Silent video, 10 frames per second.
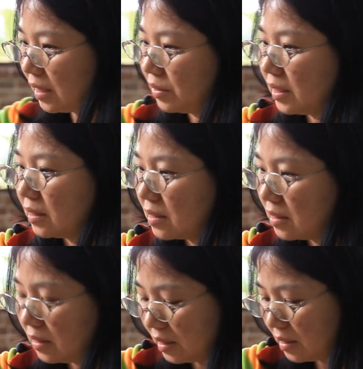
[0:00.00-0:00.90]
这里好像
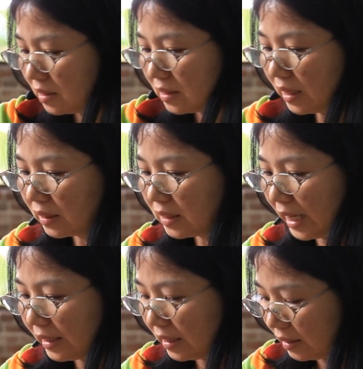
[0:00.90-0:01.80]
是也是像
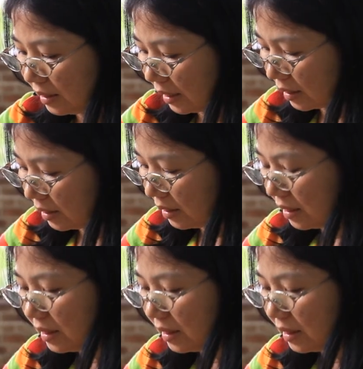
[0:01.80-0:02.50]
家庭一样的一